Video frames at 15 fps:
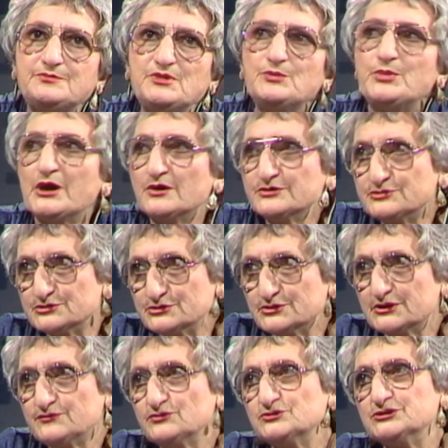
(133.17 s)
mes parents se
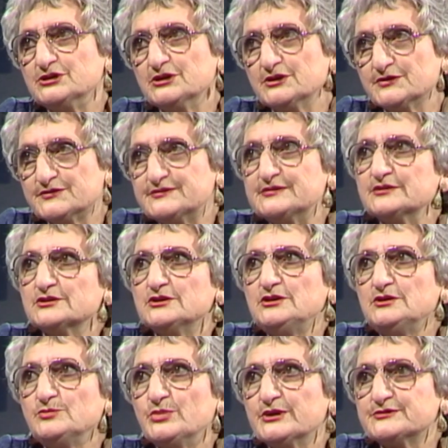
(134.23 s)
sont réfugiés en
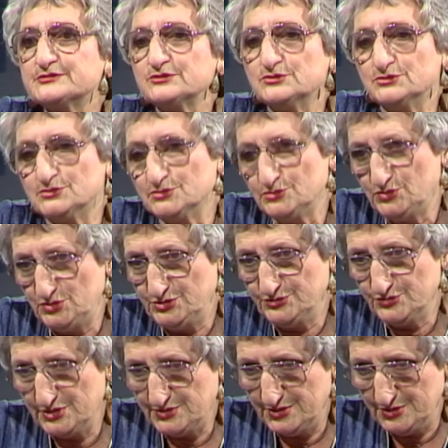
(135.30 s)
Syrie parce
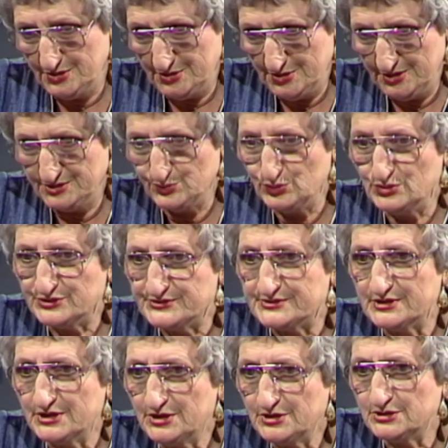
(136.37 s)
qu'ils ont été
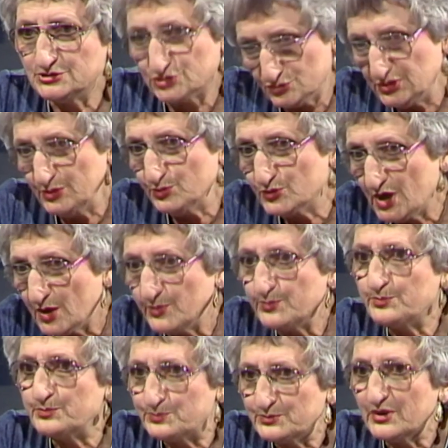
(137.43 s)
expulsés. Et je moi,
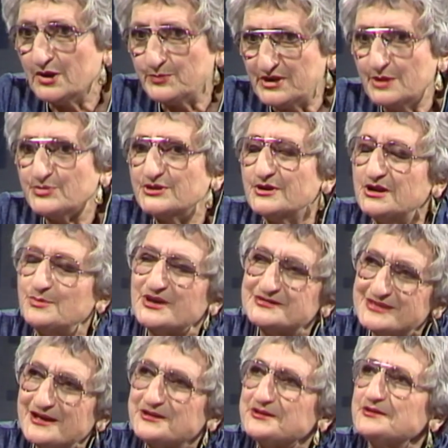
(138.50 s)
en plein pendant les
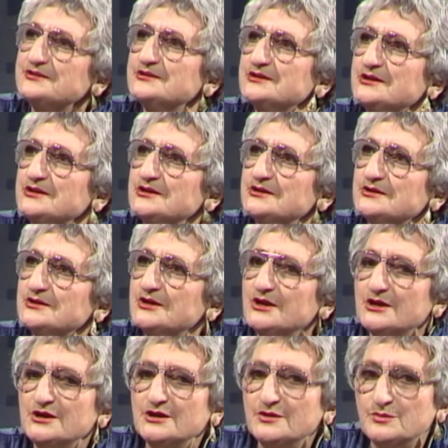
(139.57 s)
massacres. Et euh,
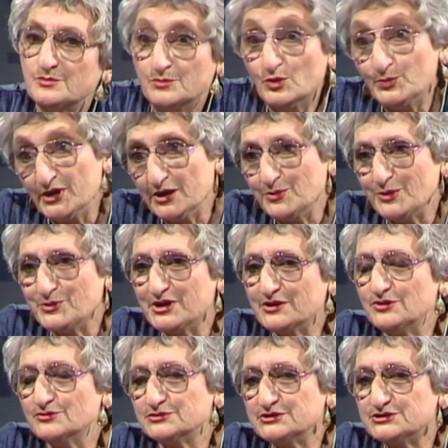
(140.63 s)
mon père et ma mère
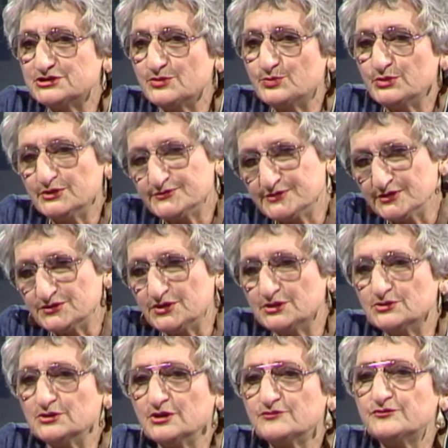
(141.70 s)
y ont échappé.
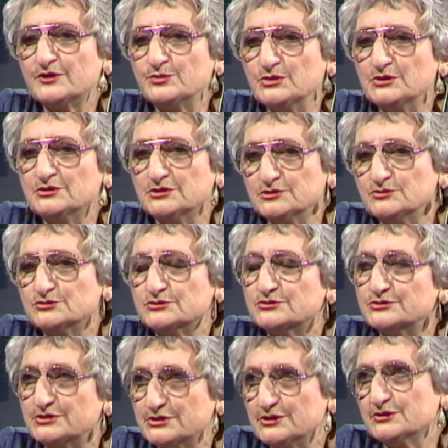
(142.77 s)
Certains de leurs familles des deux
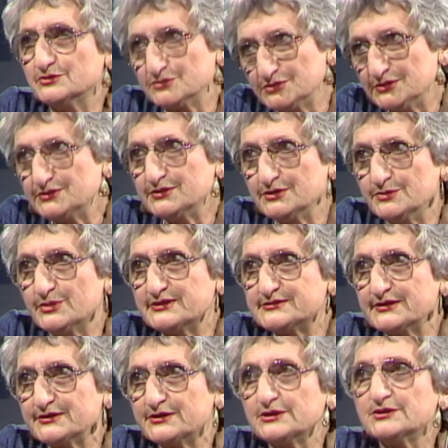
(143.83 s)
côtés ont été
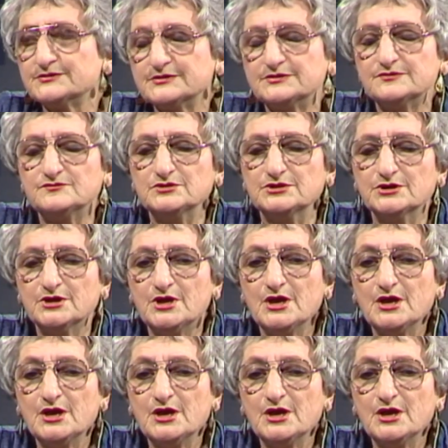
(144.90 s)
massacrés, c'est évident.